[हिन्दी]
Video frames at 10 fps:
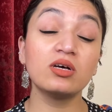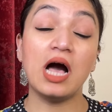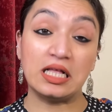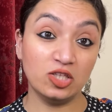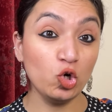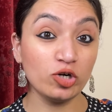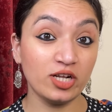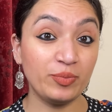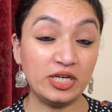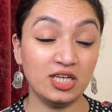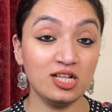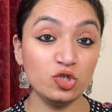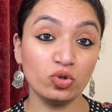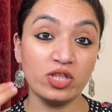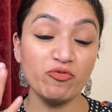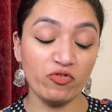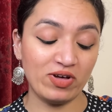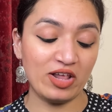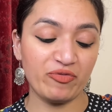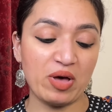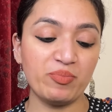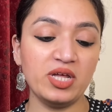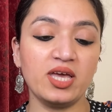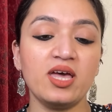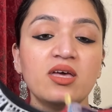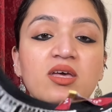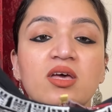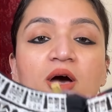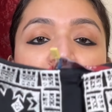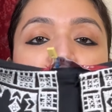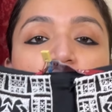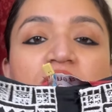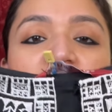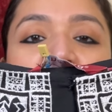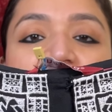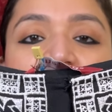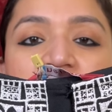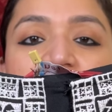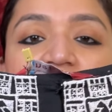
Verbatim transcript: खादी कॉटन मटेरियल जो होता है वो वाला फैब्रिक है बोट नेक इसका